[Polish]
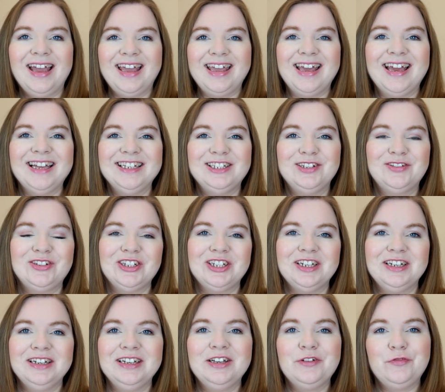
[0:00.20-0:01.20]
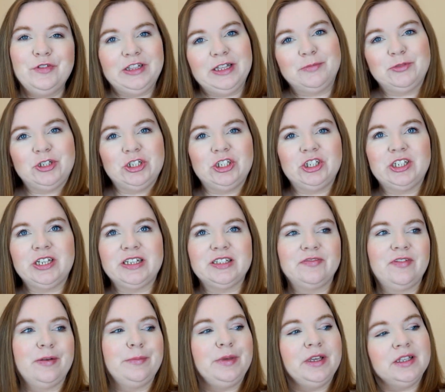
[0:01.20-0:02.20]
Hej, hej dziewczyny, witam się dzisiaj
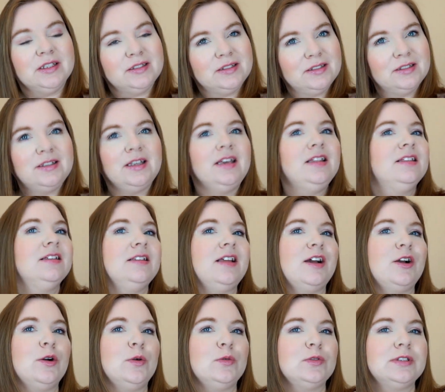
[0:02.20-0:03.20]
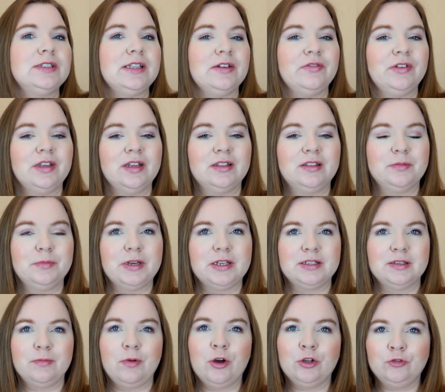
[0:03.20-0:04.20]
z Wami z innego ustawienia tym
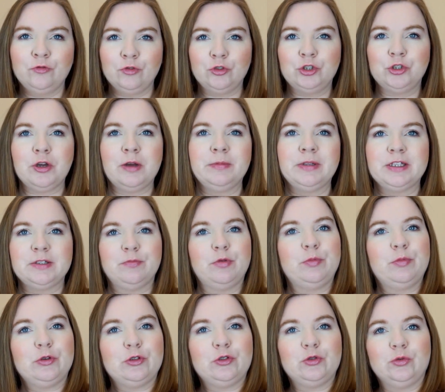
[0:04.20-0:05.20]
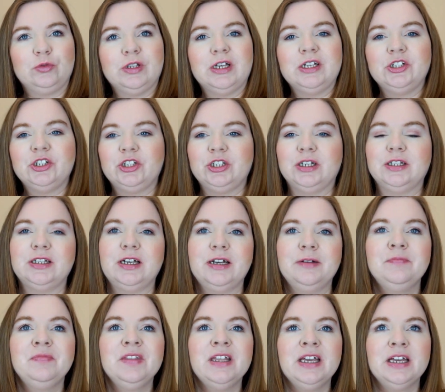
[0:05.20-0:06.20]
razem. Odwróciłam nas po prostu na
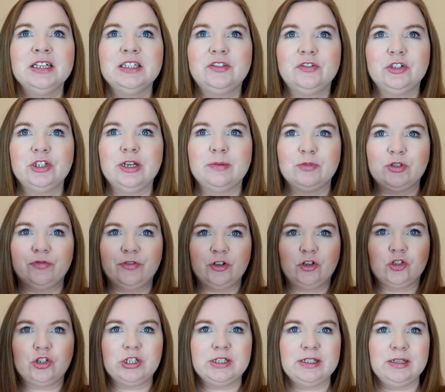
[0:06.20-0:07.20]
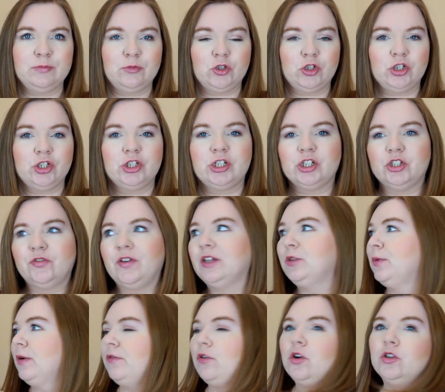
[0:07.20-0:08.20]
ścianę, stwierdziłam, że wykorzystam troszeczkę
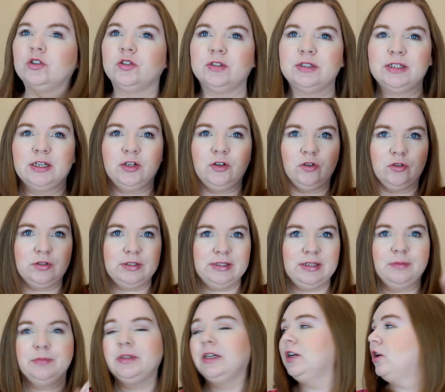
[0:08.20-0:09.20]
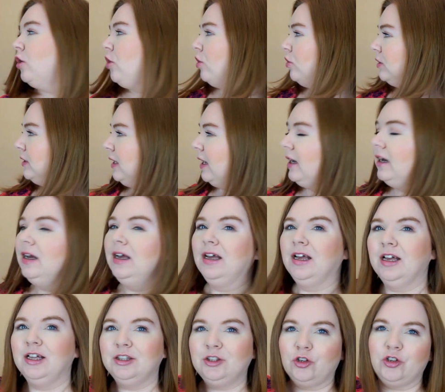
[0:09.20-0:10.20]
światła wchodzącego z tamtego okna.
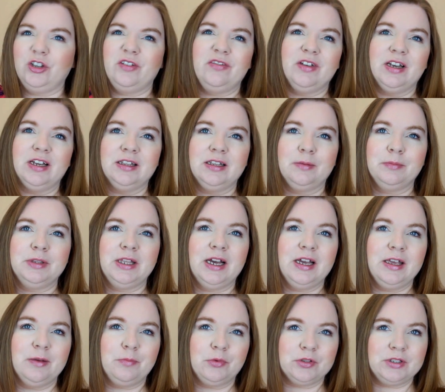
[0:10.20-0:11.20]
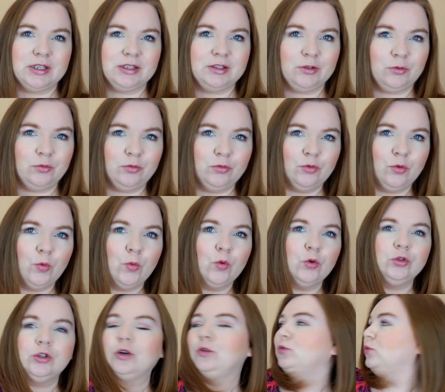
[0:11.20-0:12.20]
To niewiele nam daje, poza tą
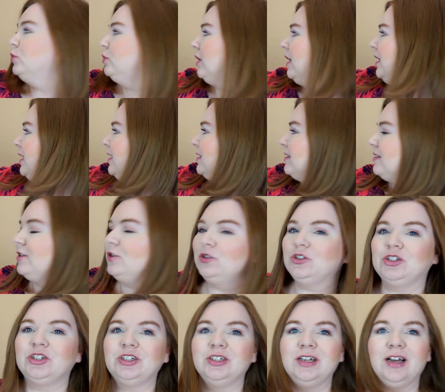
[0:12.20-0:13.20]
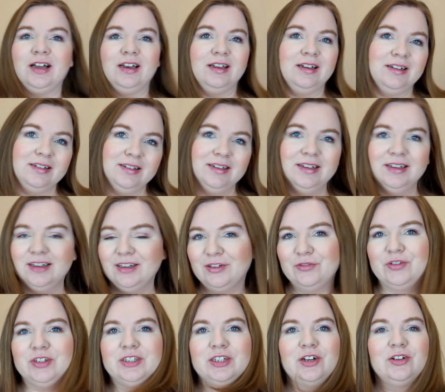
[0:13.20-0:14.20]
łuną tutaj jasności, ale
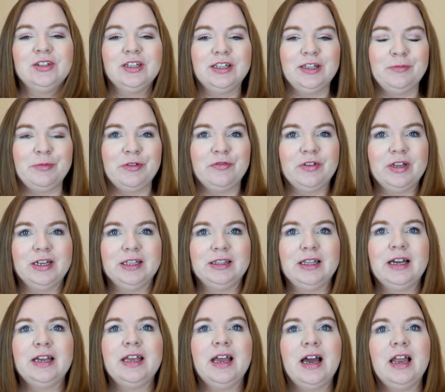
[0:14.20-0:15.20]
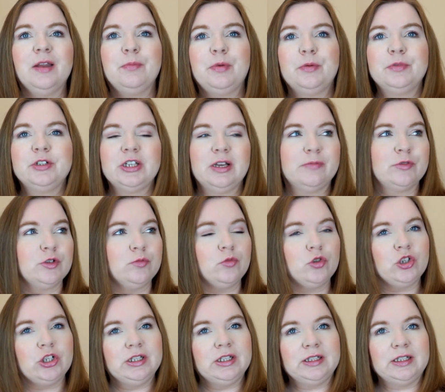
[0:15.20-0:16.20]
wiecie, ona nam niewiele daje, ale pomyślałam, że
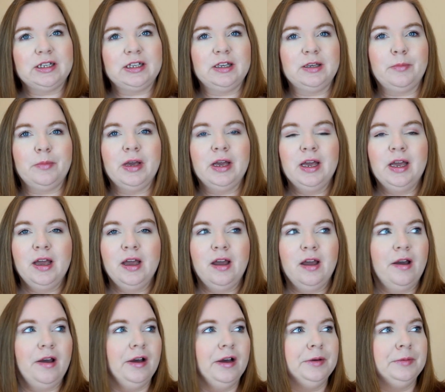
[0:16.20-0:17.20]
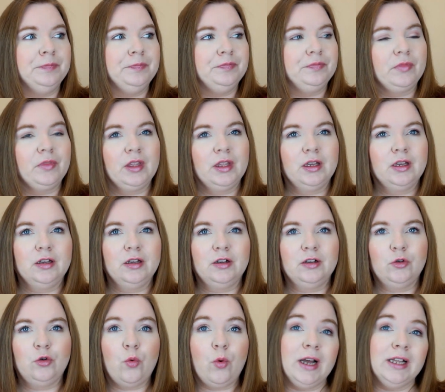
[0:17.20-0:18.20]
może na takim um,
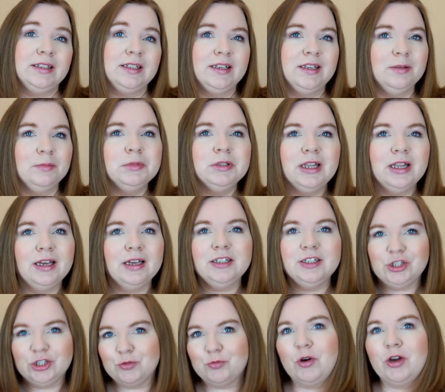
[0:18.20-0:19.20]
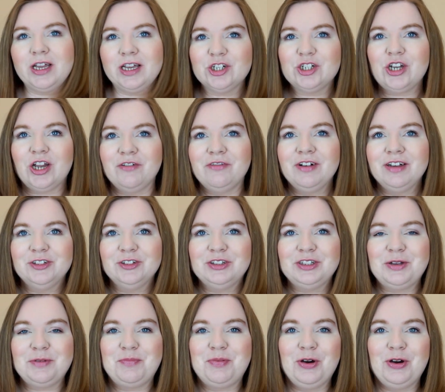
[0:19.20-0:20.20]
gładkim tle niż moja szafa do
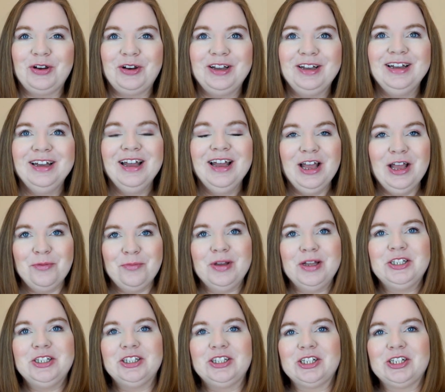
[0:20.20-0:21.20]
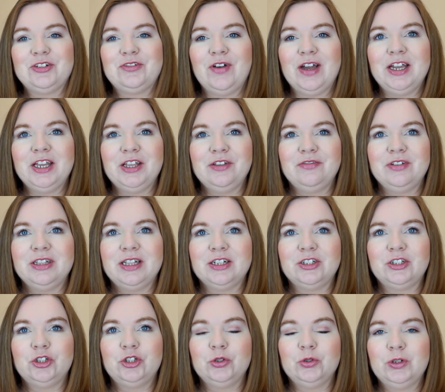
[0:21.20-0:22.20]
tej pory. Będzie też fajniej
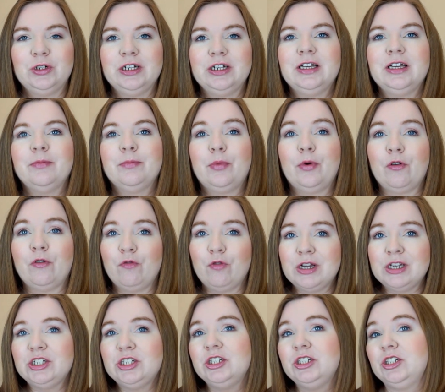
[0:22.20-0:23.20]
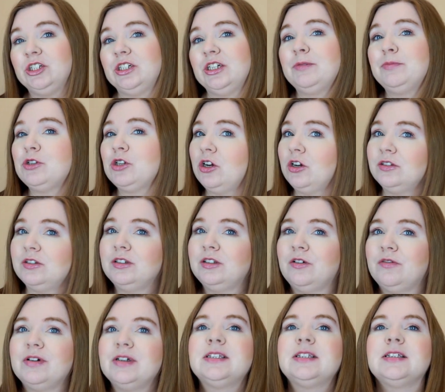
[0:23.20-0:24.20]
widać ciuchy, bo właśnie dzisiaj przychodzę
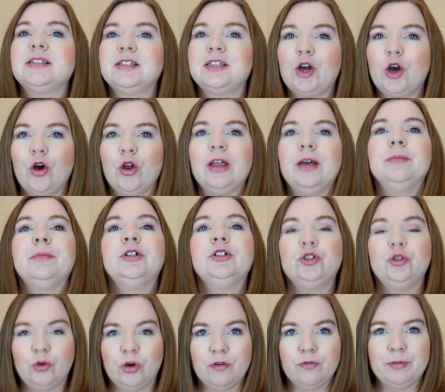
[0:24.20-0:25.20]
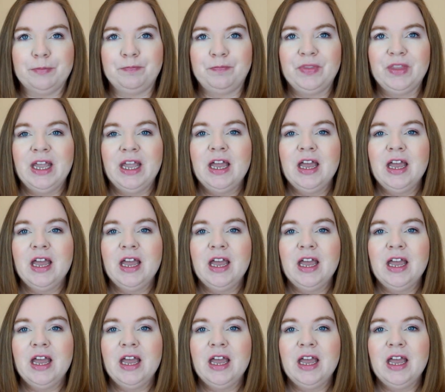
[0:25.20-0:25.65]
do Was z holem ciuchowym.